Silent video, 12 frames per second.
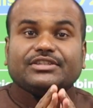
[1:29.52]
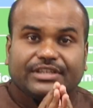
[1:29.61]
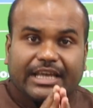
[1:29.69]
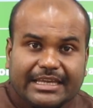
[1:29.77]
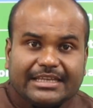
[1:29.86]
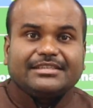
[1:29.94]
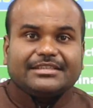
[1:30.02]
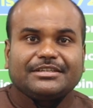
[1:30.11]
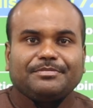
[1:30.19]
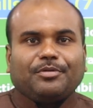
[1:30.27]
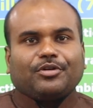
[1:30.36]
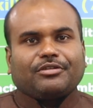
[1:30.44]

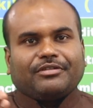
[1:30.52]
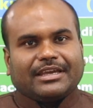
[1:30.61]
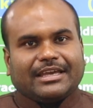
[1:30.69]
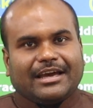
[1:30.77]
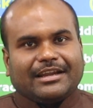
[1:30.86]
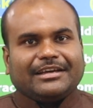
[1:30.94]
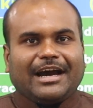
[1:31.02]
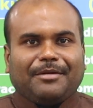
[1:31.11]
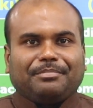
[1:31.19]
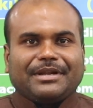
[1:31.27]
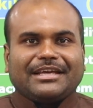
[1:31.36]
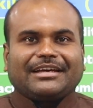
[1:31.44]
ஜெயிச்சுட்டு போகிறவங்க யார்
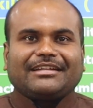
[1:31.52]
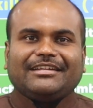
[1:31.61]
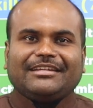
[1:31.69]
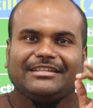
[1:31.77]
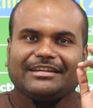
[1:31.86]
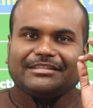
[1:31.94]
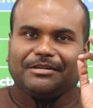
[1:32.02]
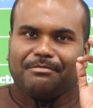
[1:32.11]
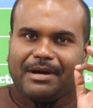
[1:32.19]
அப்படிங்கிறதுல இந்த இடத்துல